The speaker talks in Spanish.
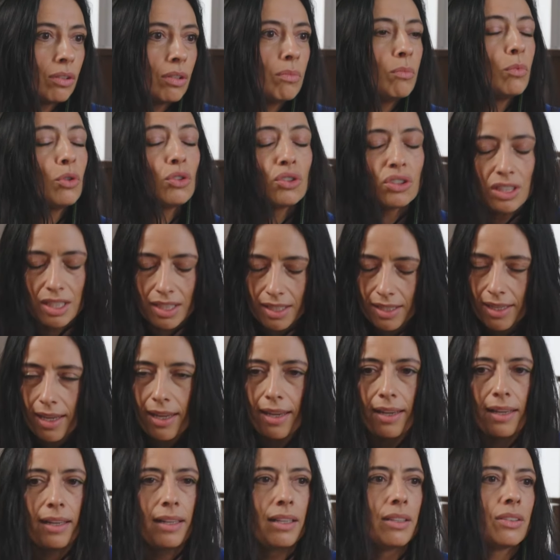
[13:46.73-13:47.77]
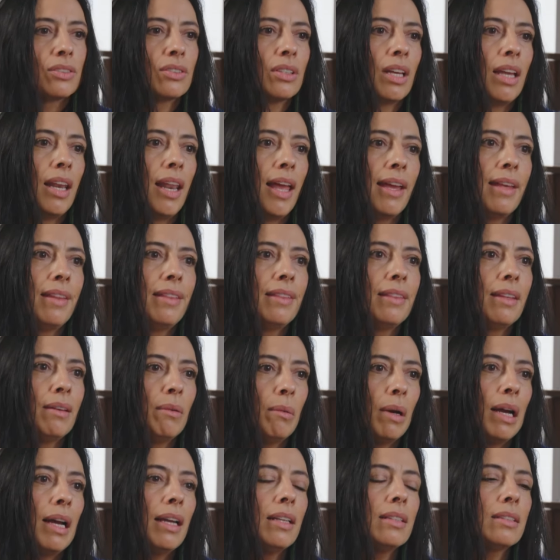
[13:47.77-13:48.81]
Musical. O sea, la gente
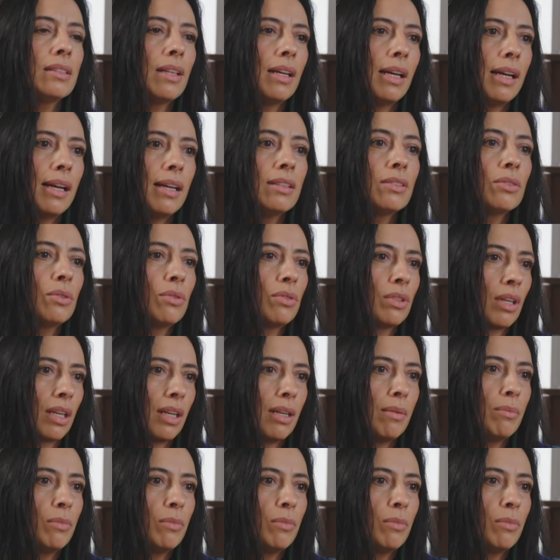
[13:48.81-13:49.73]
va a escuchar la